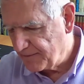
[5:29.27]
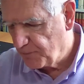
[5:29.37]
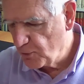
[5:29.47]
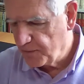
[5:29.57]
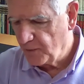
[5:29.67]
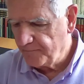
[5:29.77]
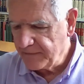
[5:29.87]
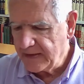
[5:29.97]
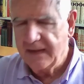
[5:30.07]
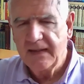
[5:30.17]
pulpo
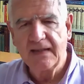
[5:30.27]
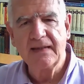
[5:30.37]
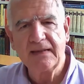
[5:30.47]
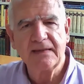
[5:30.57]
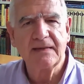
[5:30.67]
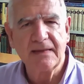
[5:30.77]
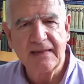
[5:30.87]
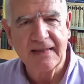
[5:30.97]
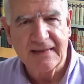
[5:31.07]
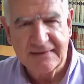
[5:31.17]
a, eh, la
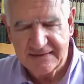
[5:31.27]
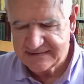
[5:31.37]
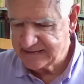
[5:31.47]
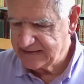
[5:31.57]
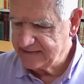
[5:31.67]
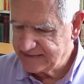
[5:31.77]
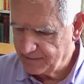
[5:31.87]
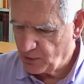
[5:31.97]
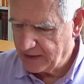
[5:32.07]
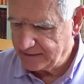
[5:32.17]
alcaldesa de
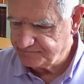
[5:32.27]
Mogán.